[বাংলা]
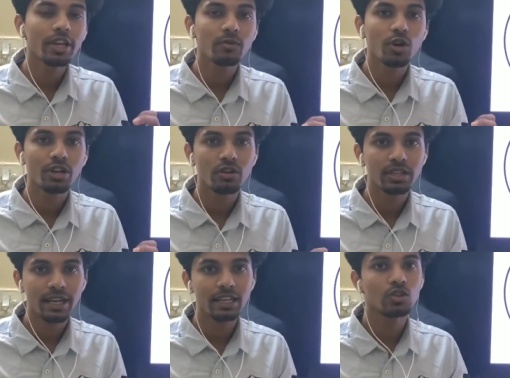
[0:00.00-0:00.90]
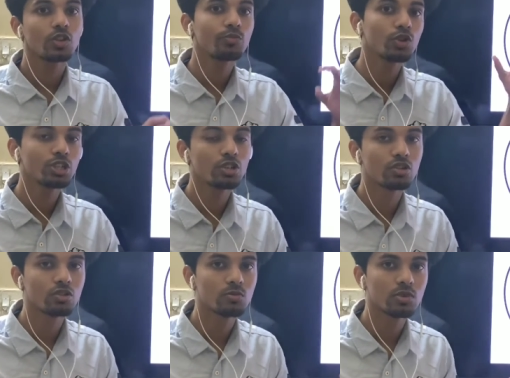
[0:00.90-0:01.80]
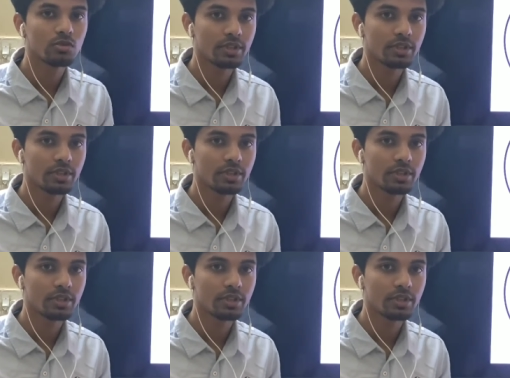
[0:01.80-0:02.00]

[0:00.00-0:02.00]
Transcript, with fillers: অনেকে মনে করে থাকেন তৎপুরুষের অন্তর্ভুক্ত